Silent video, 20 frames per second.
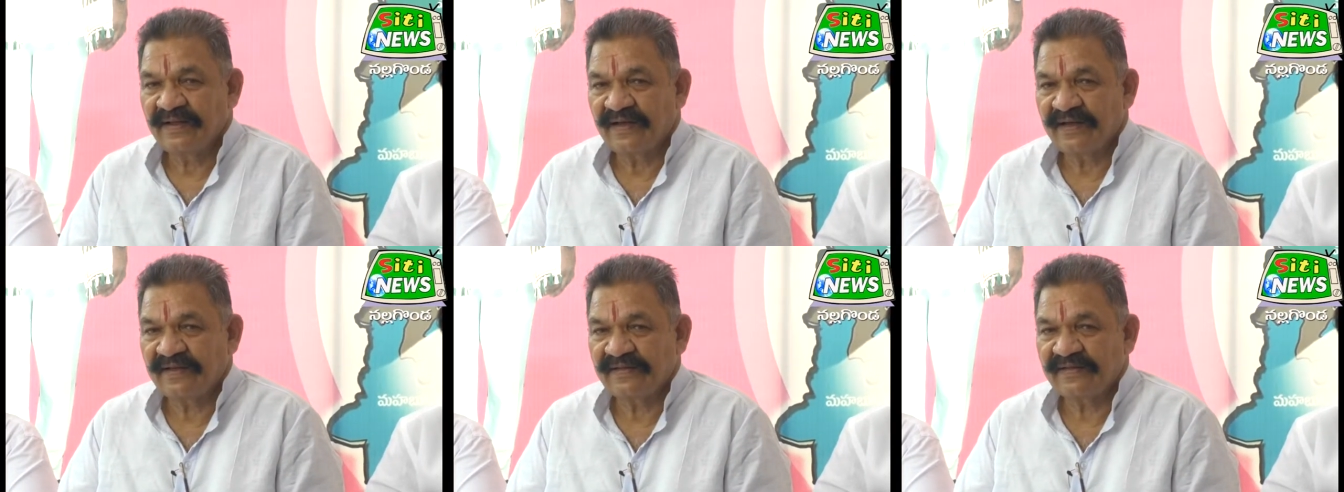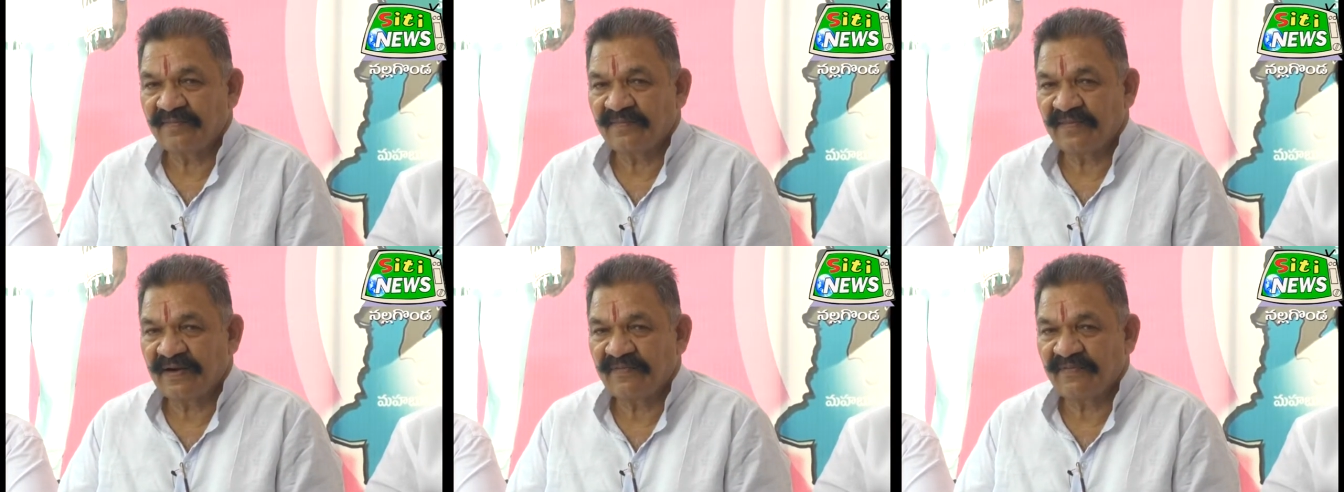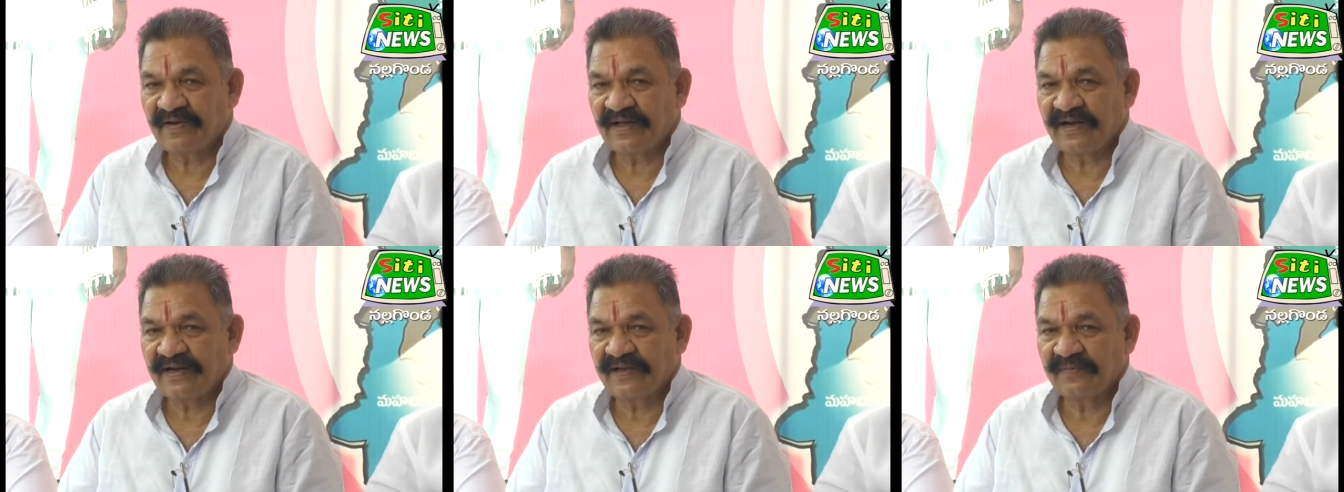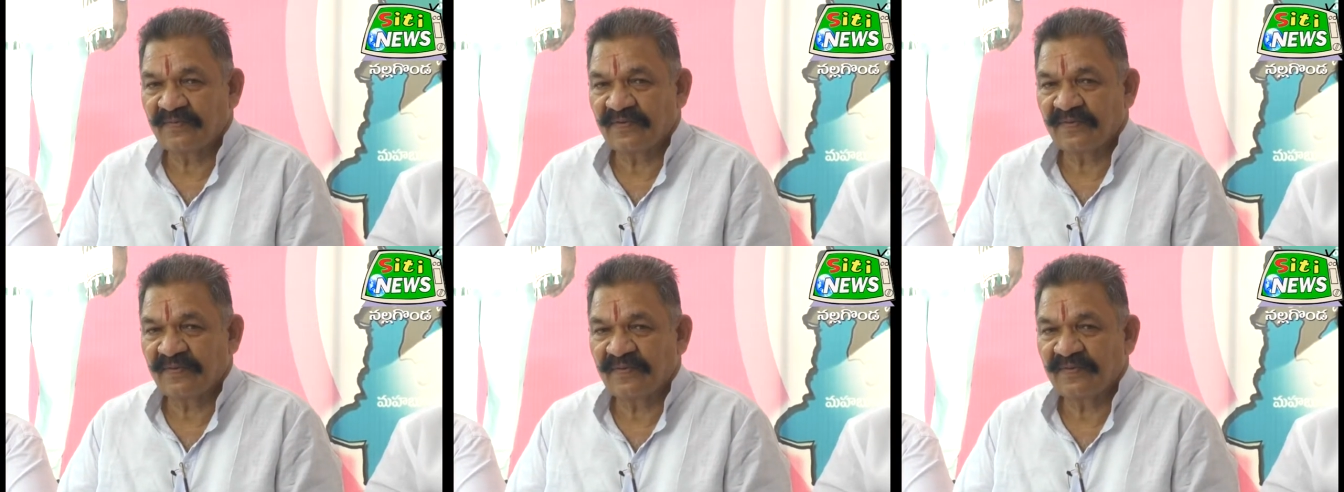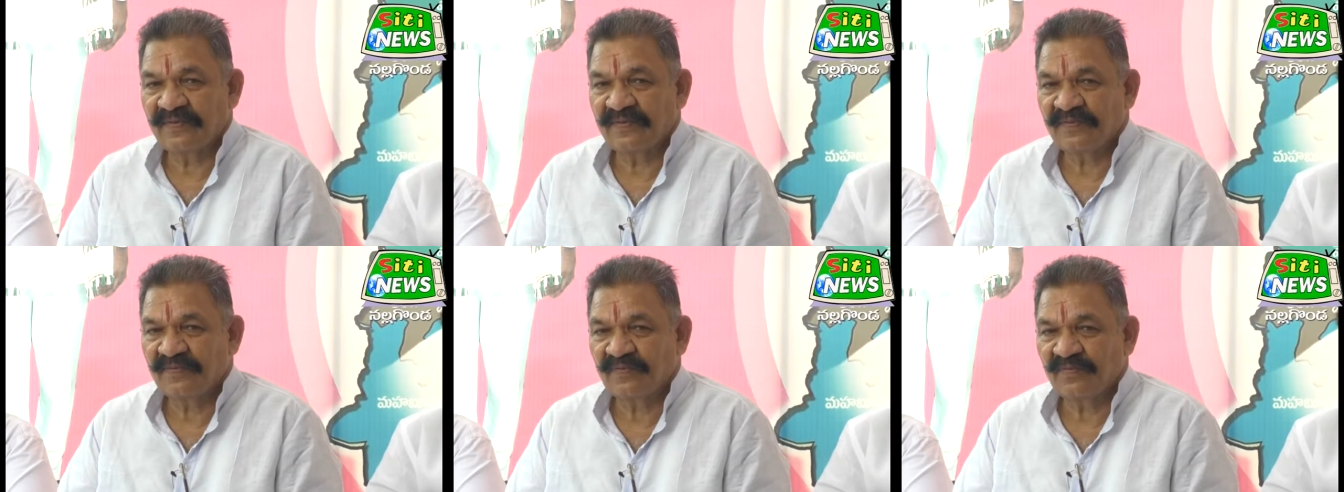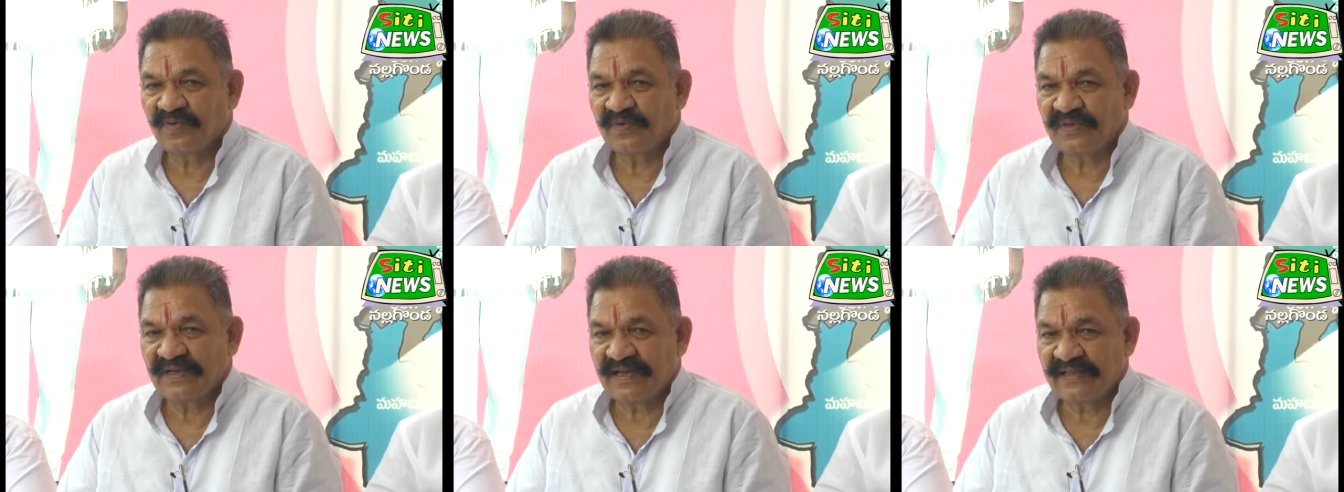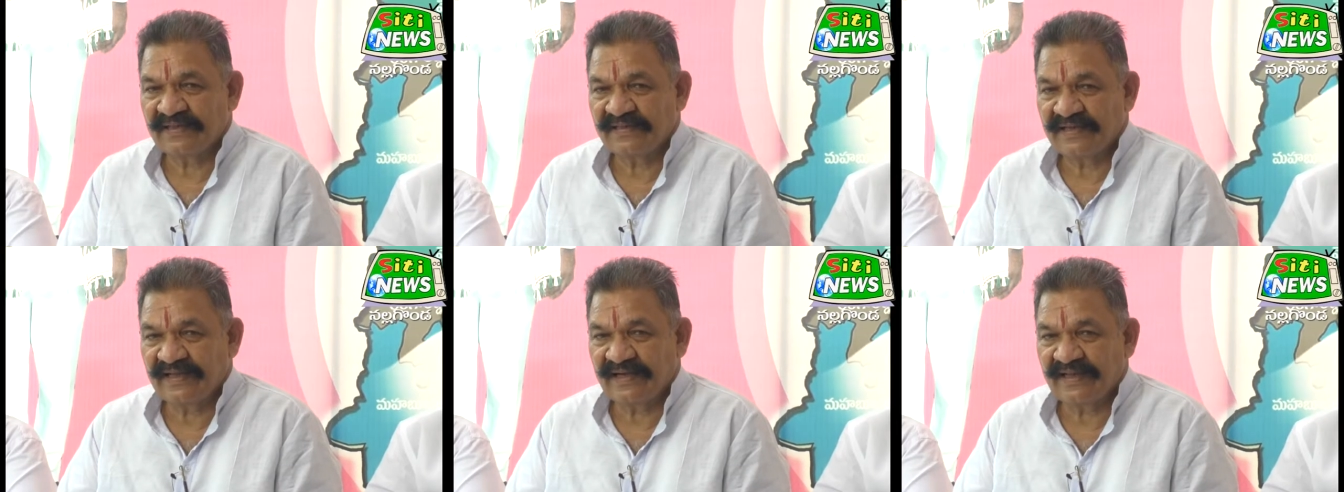అయితే మన వాళ్ళేమో
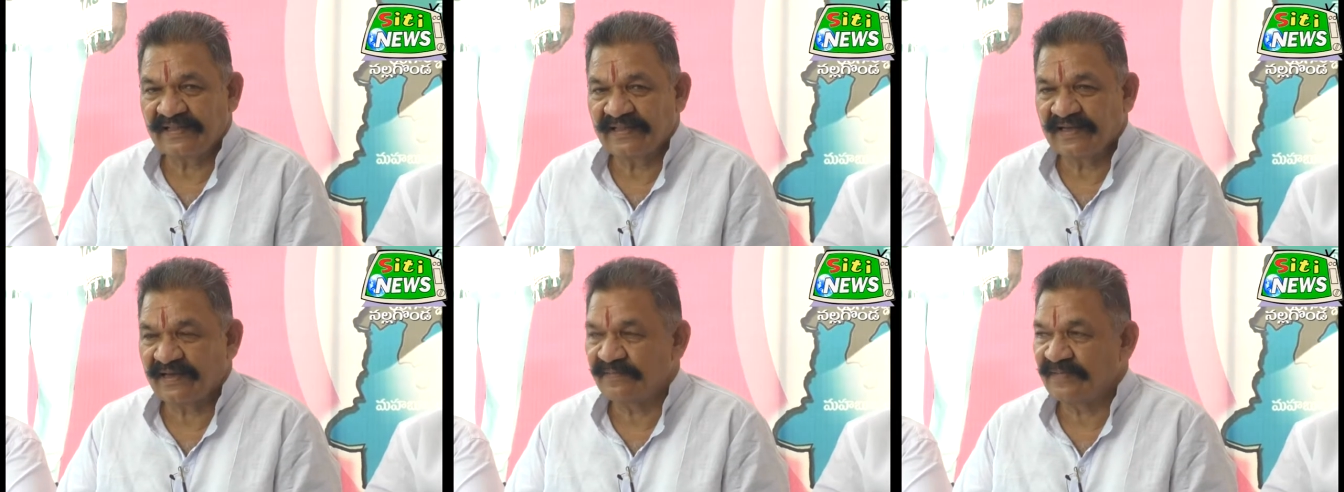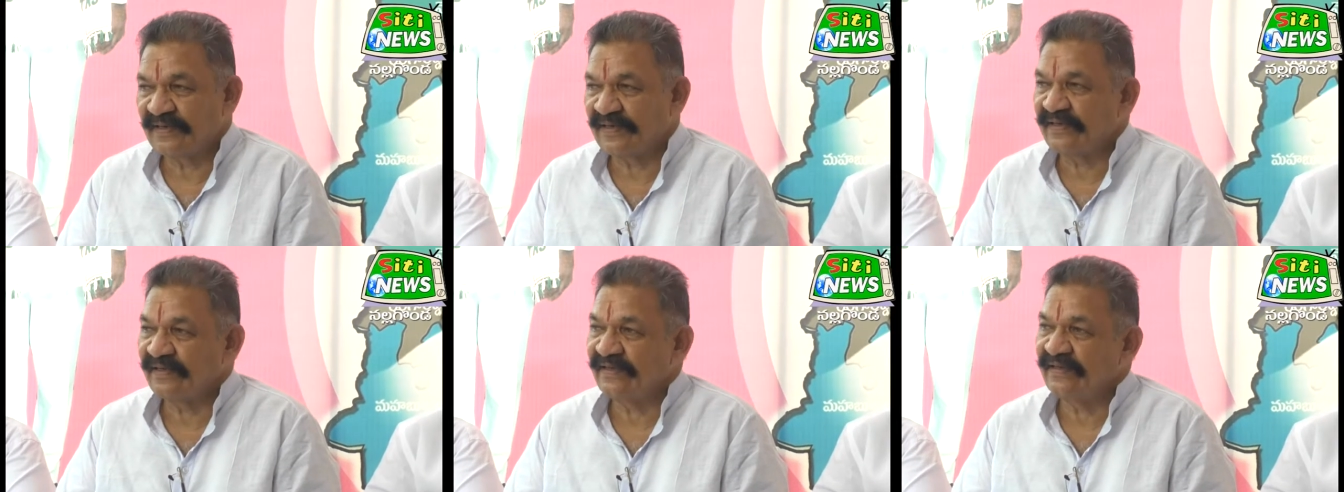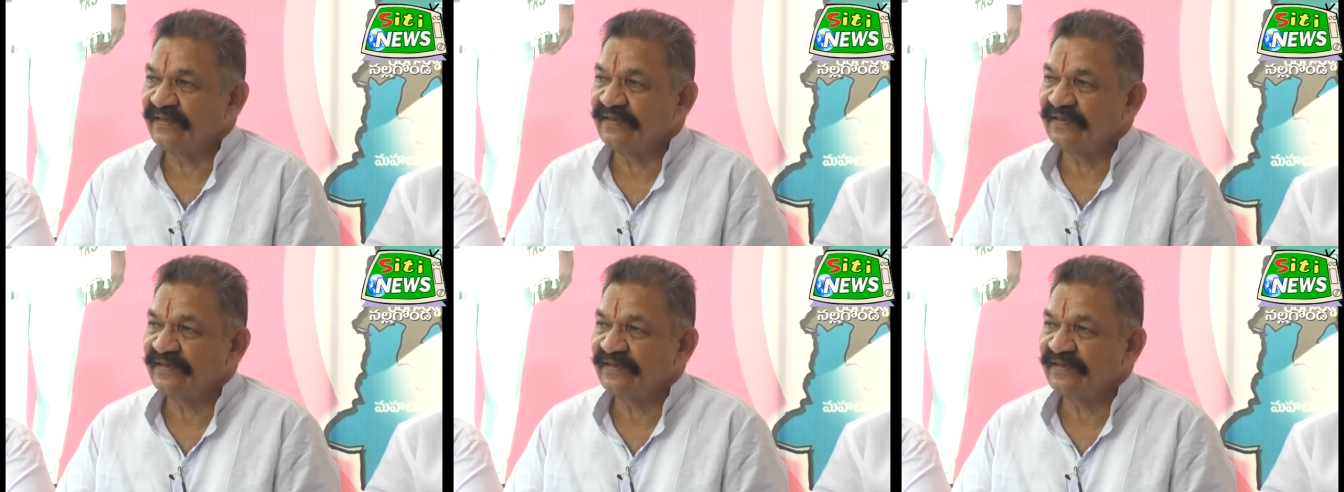భోజనాలు చేయలేదు కాబట్టి